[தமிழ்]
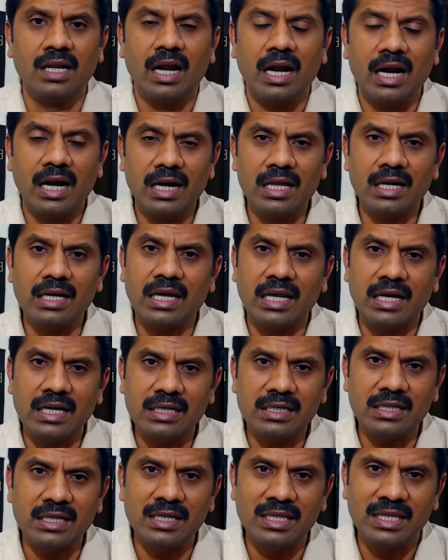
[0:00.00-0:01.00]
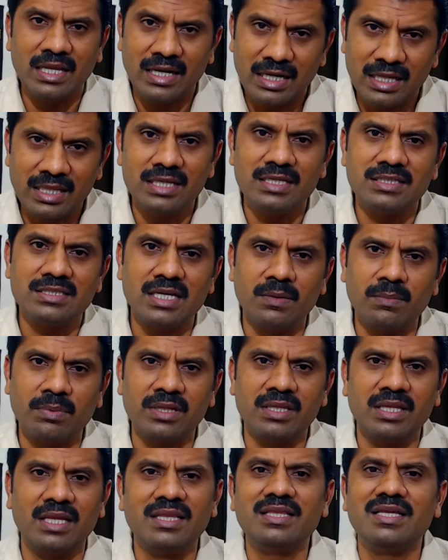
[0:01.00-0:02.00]
ஆனால் கரெக்டாக என்ன தான்
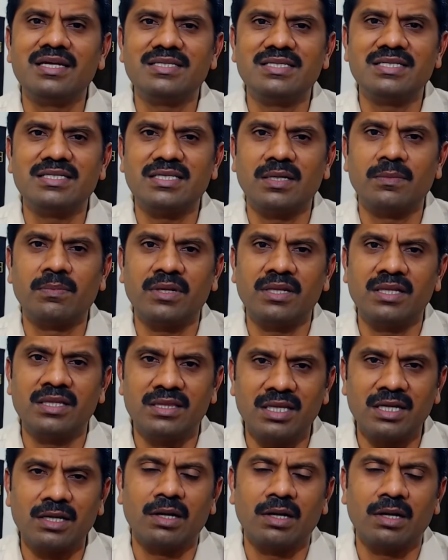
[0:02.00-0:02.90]
சாப்பிட்றது எந்த அரிசி சாப்பிட்றது இத்தனை